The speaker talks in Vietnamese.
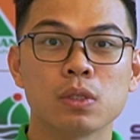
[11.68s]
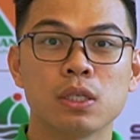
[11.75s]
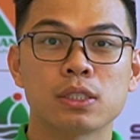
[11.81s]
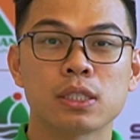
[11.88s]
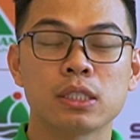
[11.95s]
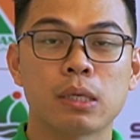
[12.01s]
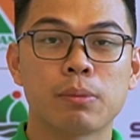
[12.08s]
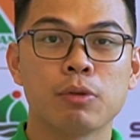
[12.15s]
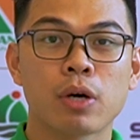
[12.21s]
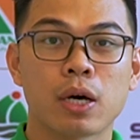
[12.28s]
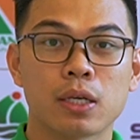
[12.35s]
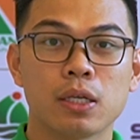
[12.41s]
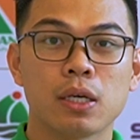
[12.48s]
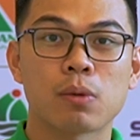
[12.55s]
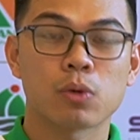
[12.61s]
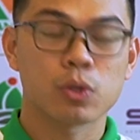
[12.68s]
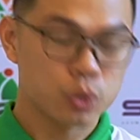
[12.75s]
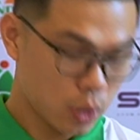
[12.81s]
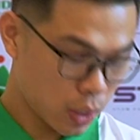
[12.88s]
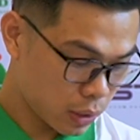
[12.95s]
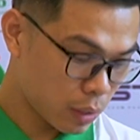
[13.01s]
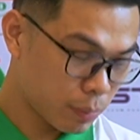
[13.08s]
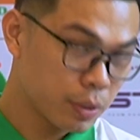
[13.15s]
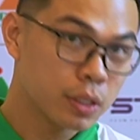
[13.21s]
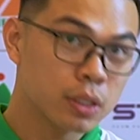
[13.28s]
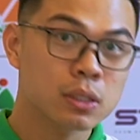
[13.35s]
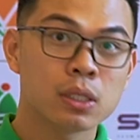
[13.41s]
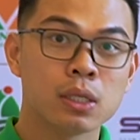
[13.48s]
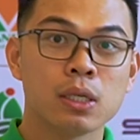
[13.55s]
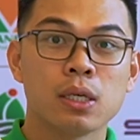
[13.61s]
ty trách nhiệm hữu hạn y học của truyền Tâm Y
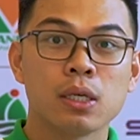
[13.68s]
Đức